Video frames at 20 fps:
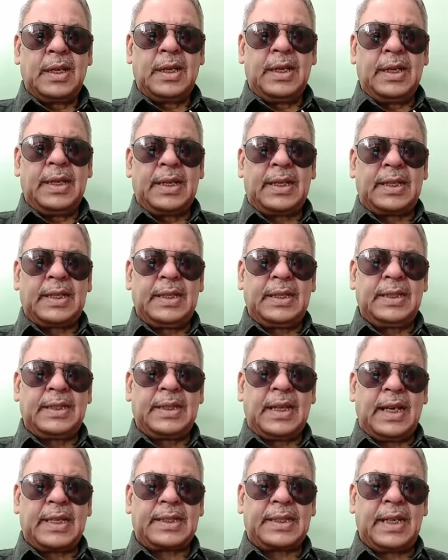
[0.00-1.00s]
लेकिन
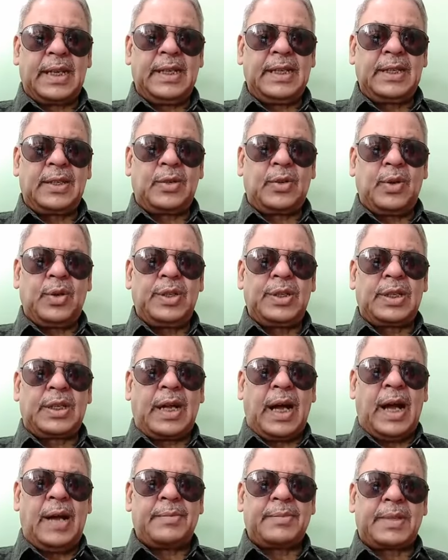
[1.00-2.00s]
जैसे ही कोई
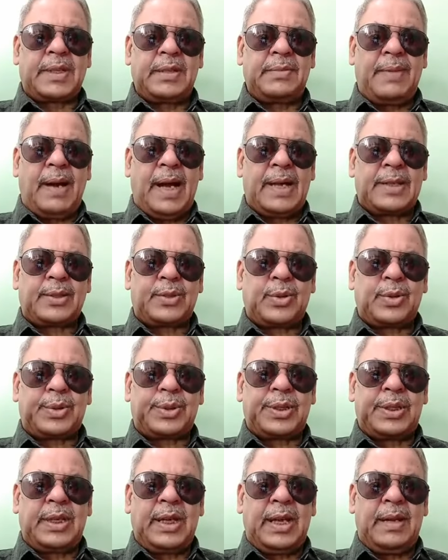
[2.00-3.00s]
काम की बात
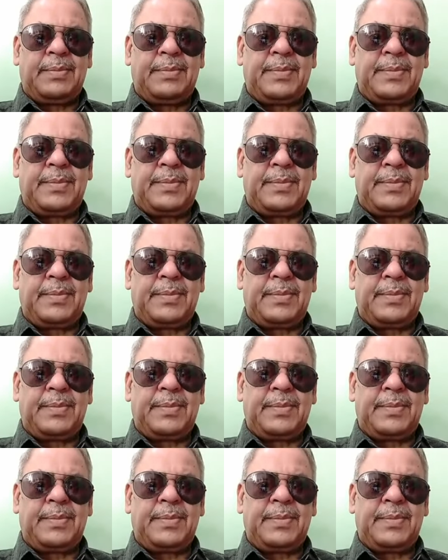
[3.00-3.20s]
होती है